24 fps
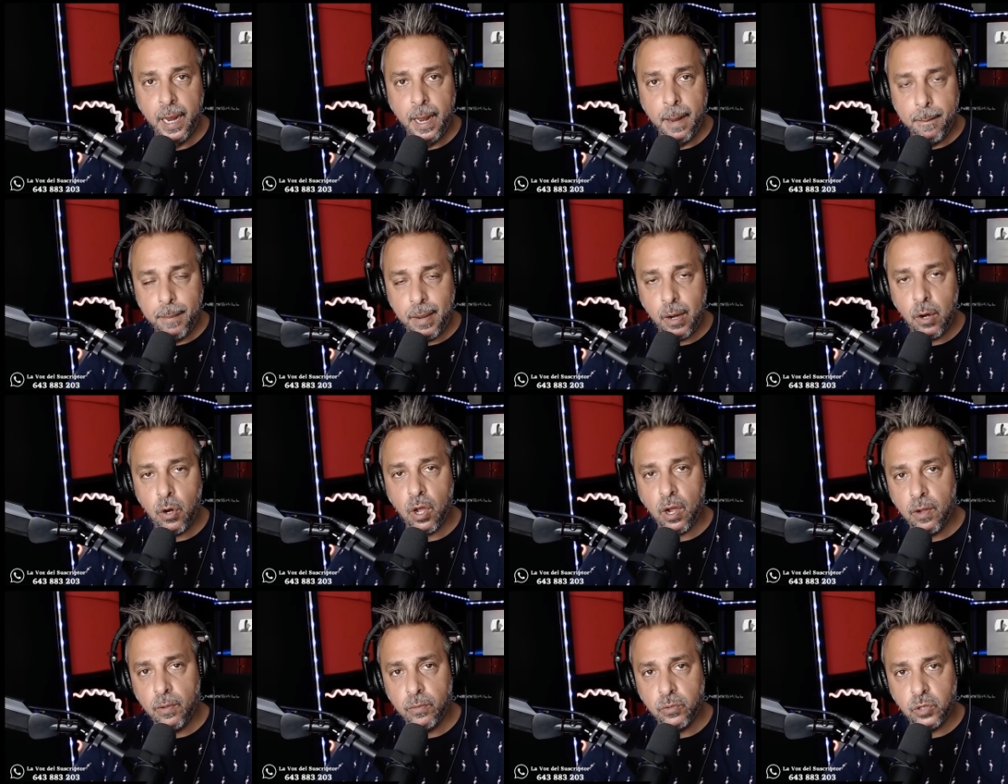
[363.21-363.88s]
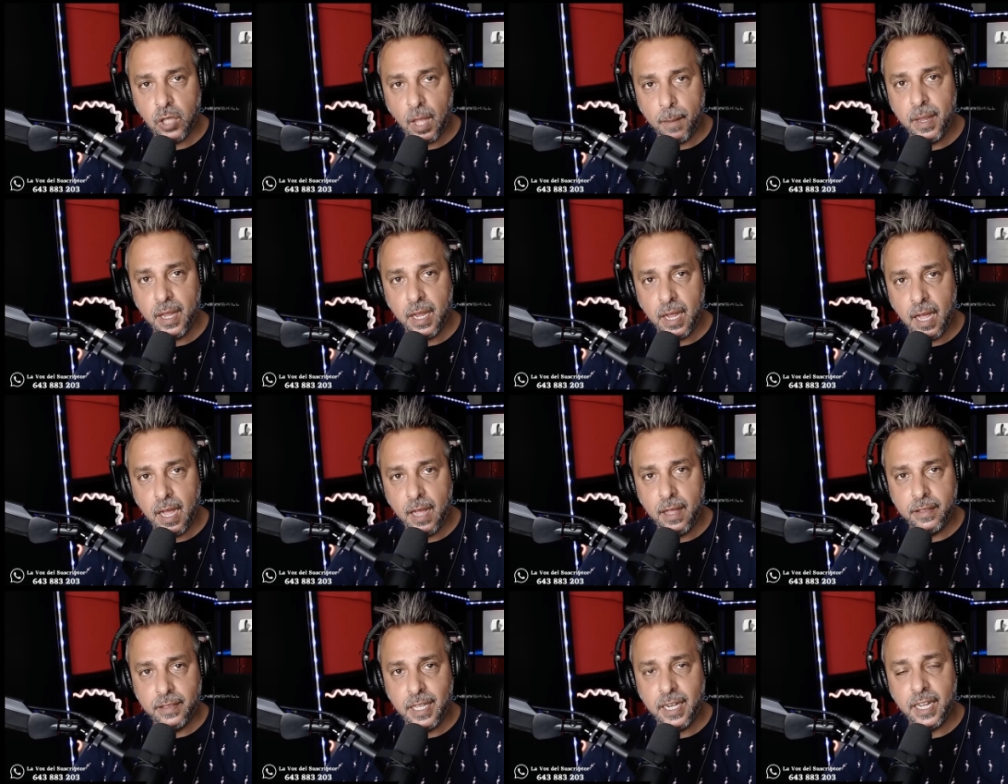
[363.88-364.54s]
pero luego también
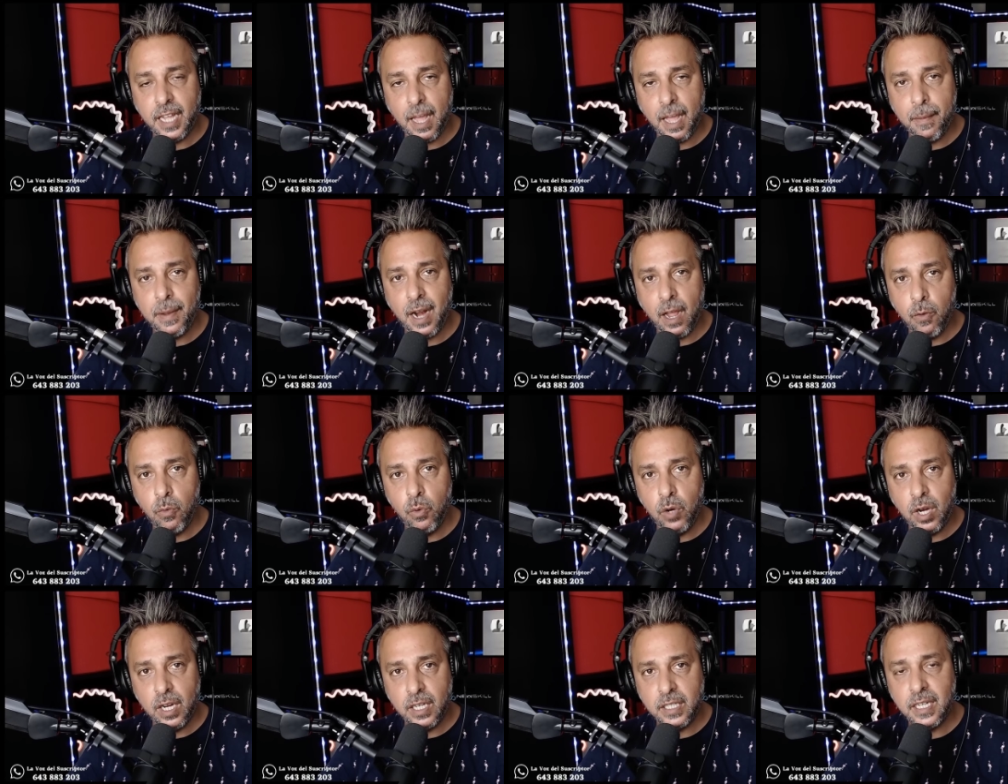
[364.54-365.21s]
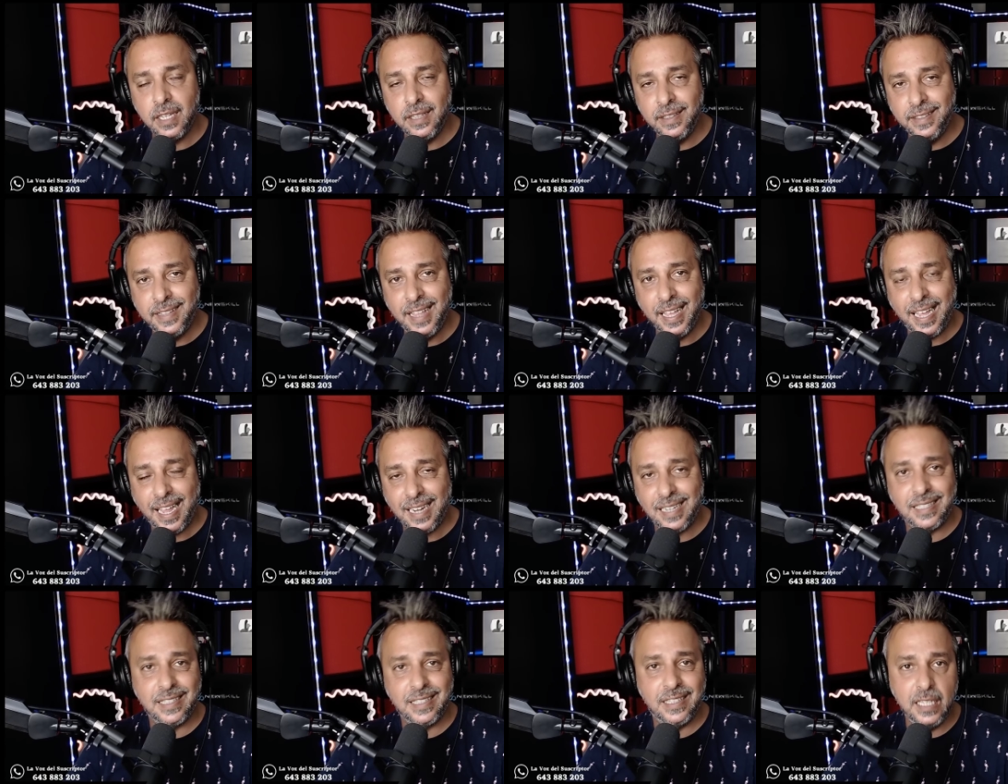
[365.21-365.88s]
eh, tienen que haber algunas de
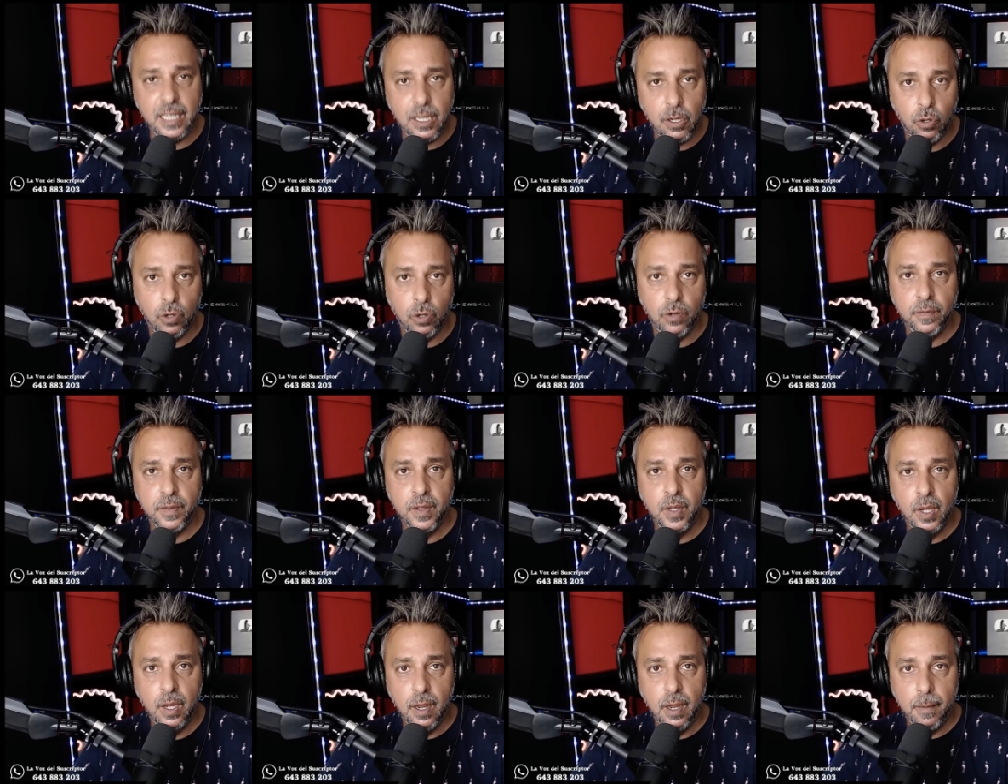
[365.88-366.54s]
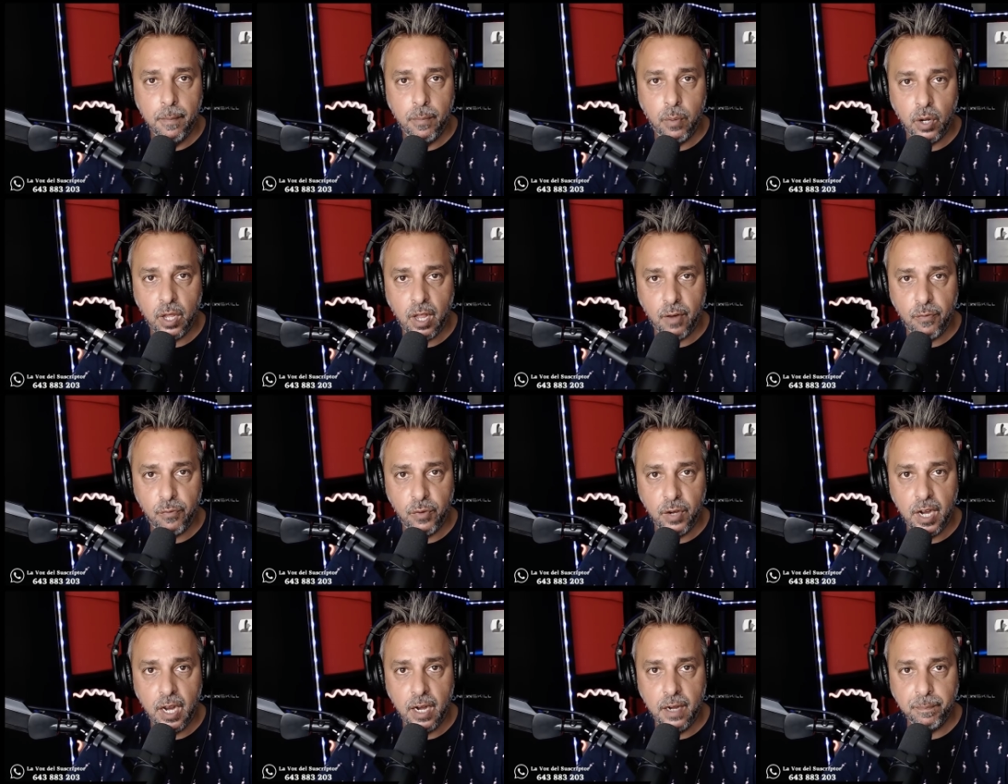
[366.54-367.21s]
castigo, porque al
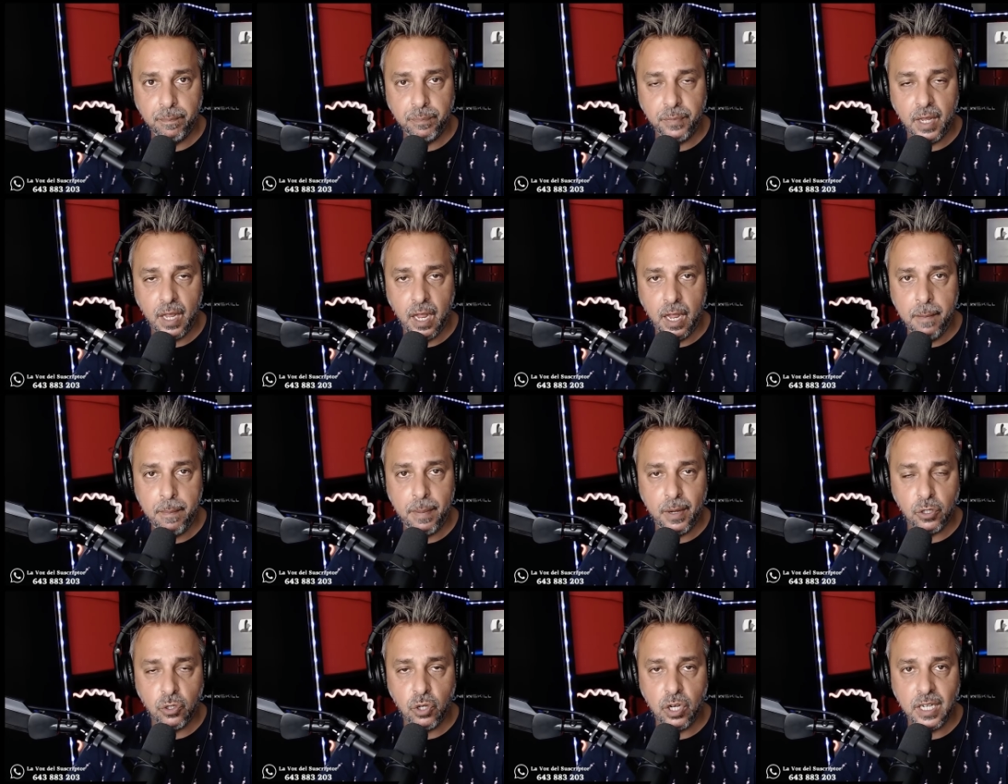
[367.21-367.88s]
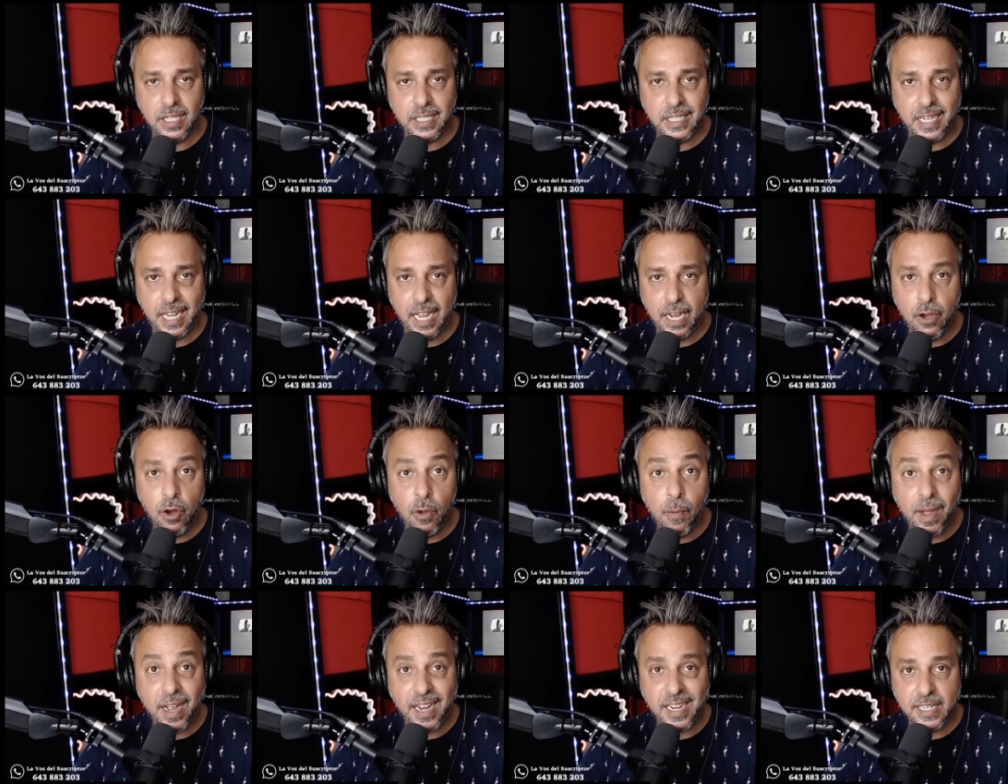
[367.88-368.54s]
final hay personas que no
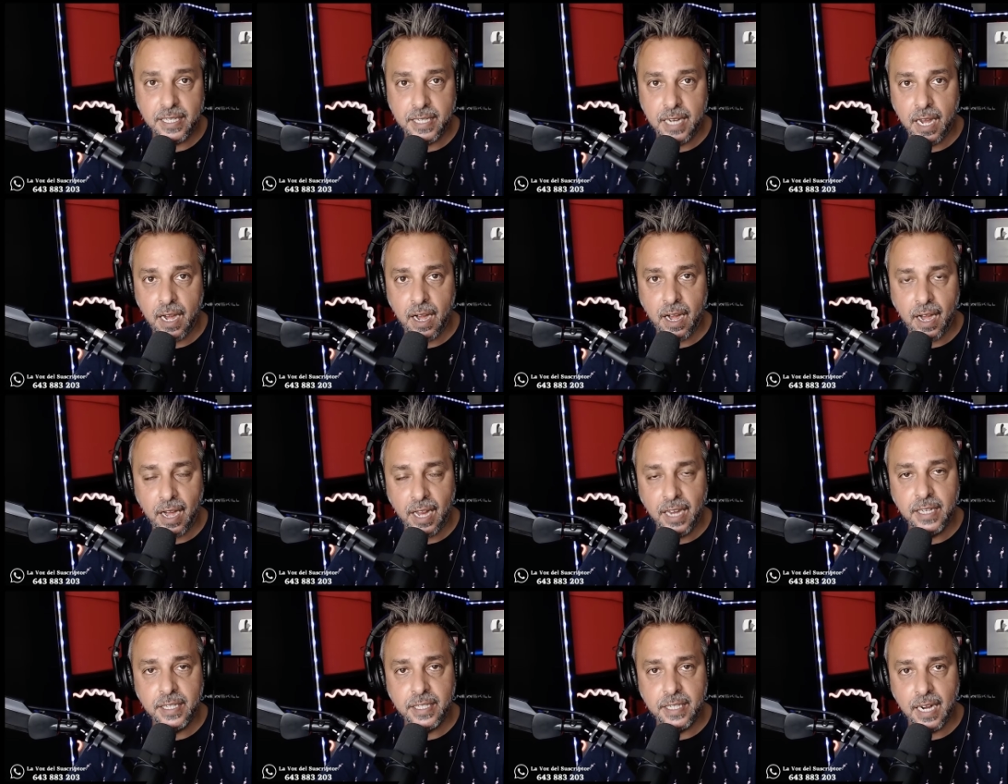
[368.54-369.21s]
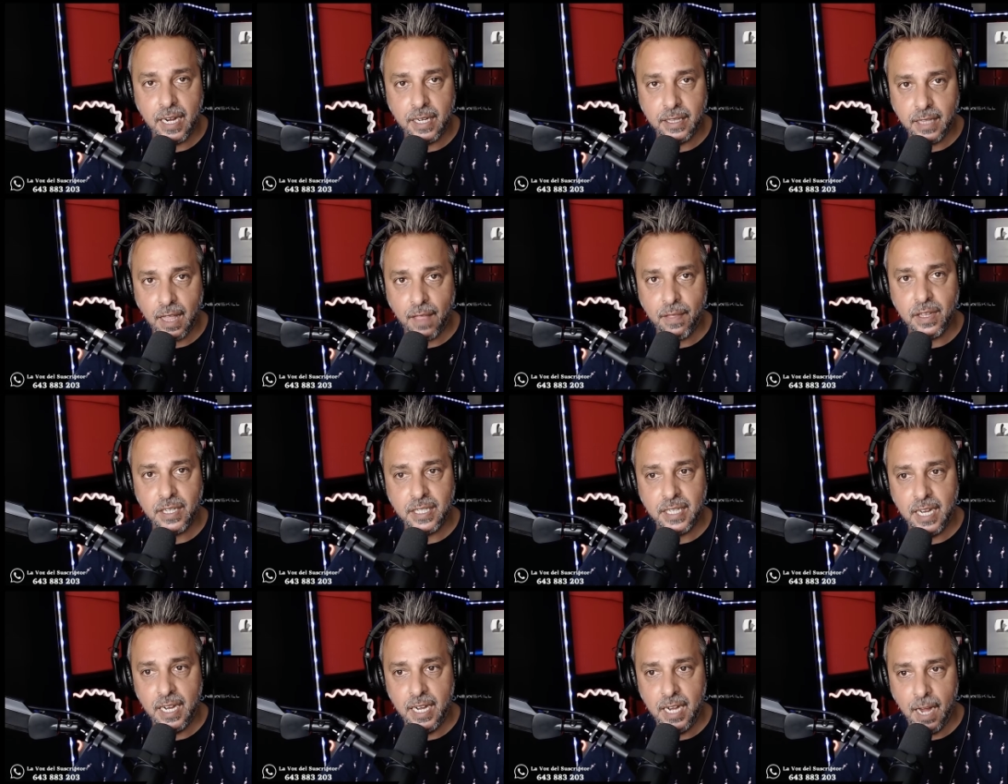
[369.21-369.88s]
van a ser
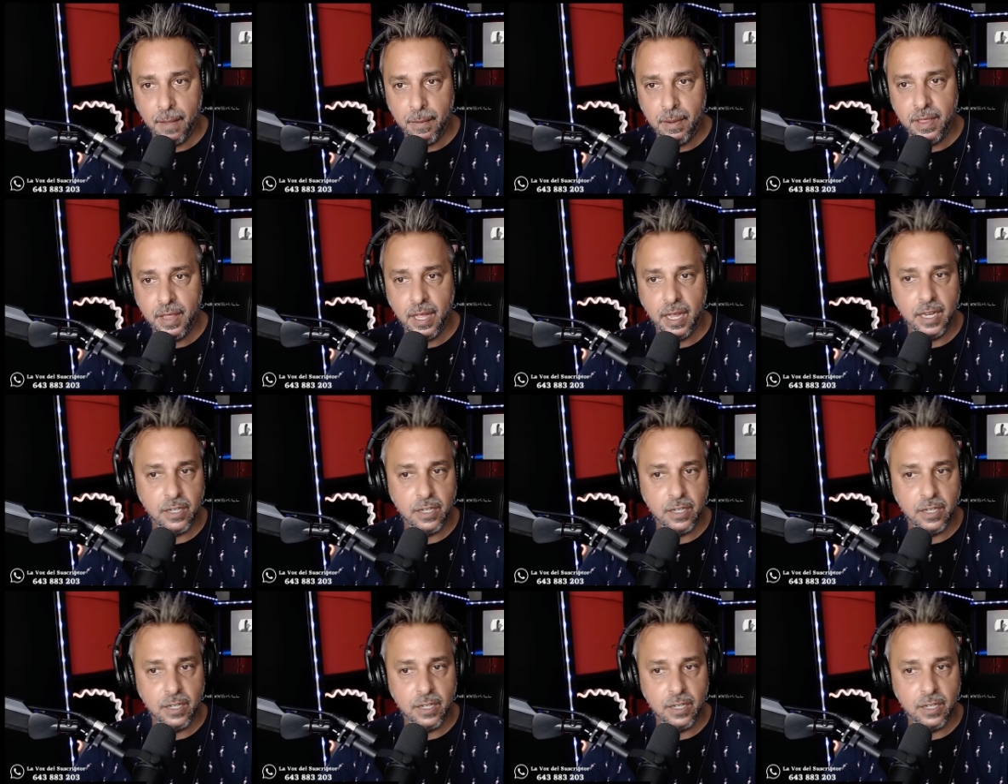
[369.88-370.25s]
reinsertadas en la vida.